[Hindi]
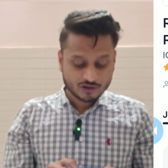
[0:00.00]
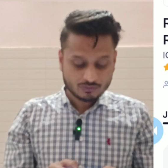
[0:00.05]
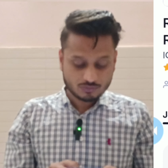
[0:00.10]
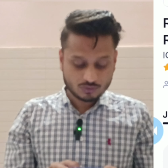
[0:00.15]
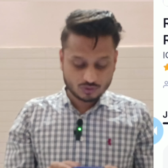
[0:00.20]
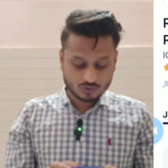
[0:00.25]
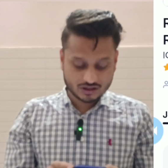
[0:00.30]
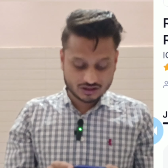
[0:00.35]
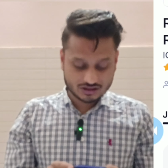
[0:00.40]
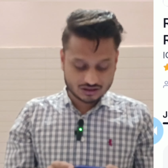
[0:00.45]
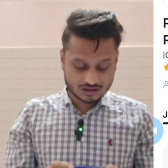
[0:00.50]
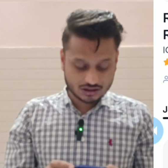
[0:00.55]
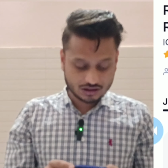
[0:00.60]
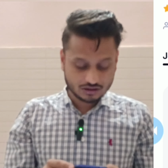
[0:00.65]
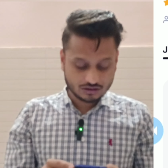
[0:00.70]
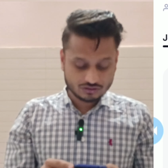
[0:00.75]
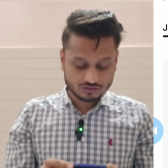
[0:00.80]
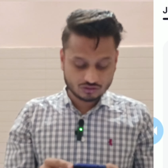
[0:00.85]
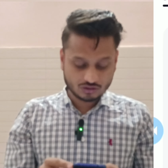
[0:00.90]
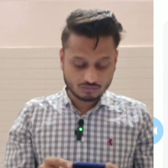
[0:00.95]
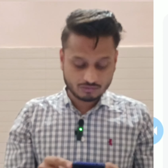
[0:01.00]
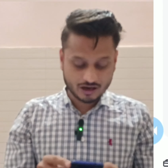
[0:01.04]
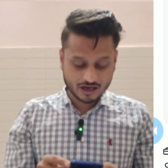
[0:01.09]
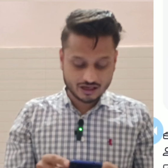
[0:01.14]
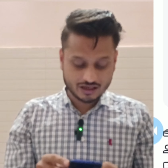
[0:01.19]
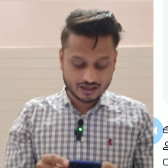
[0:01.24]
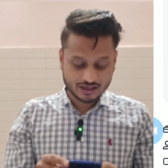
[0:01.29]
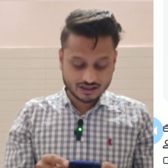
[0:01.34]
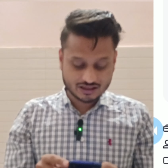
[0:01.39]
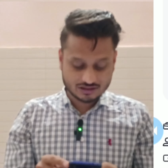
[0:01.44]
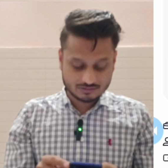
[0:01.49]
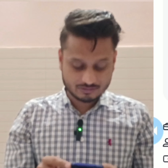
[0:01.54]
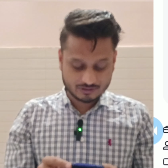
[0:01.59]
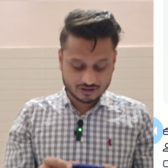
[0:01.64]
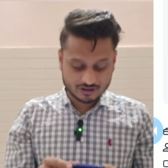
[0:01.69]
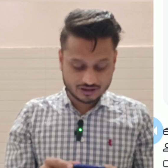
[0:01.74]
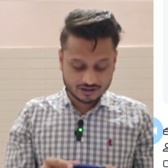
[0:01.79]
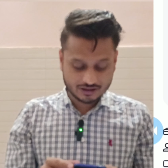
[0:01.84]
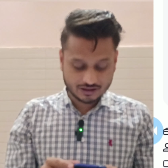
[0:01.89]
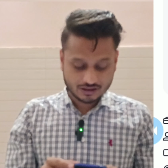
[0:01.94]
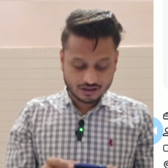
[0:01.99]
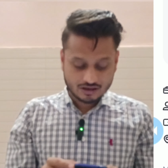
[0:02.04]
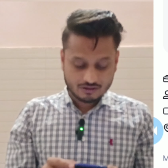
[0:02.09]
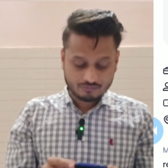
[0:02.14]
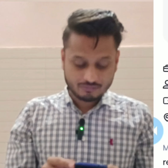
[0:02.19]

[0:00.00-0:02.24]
पूरा इसका जॉब हाईलाइट्स पढ़नी है